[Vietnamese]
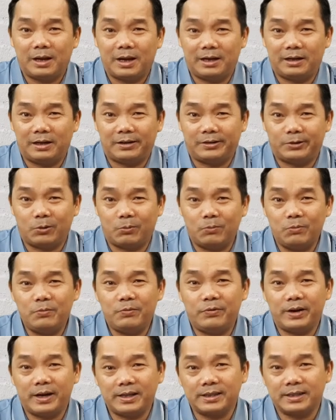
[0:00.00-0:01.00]
hay là
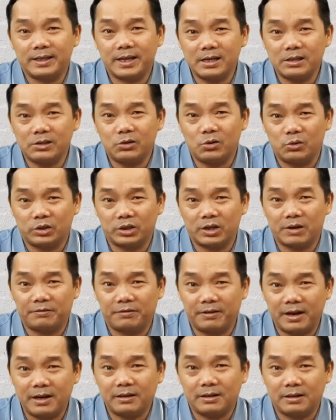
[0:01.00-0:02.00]
trũng phán xét
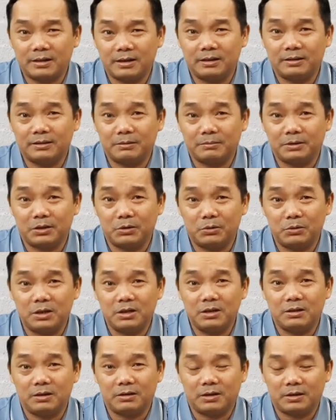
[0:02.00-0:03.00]
Giô-sa-phát đó, ở trong Cựu
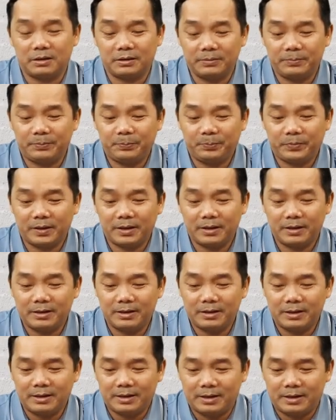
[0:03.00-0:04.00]
Ước có nói.
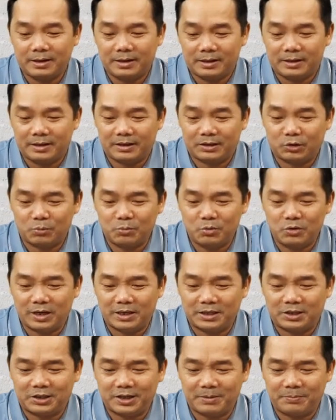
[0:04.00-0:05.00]
Tôi muốn
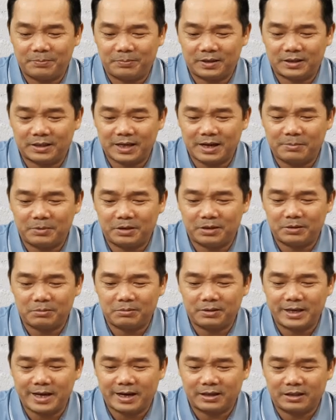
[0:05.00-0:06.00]
anh chị em xem ở
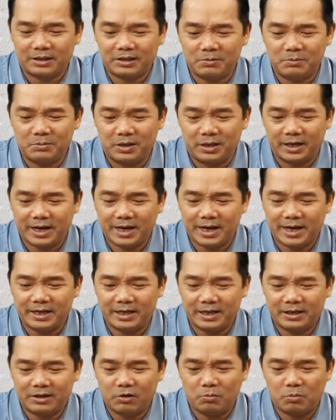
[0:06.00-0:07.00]
trong Văn chương
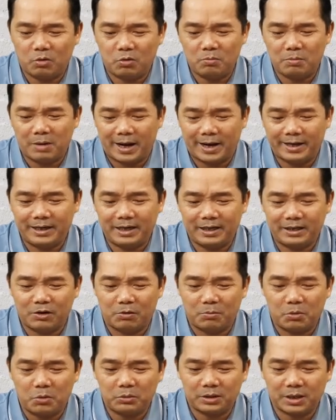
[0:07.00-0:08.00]
12 câu 47 đến
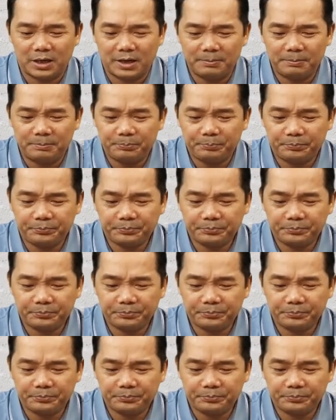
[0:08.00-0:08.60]
câu 48.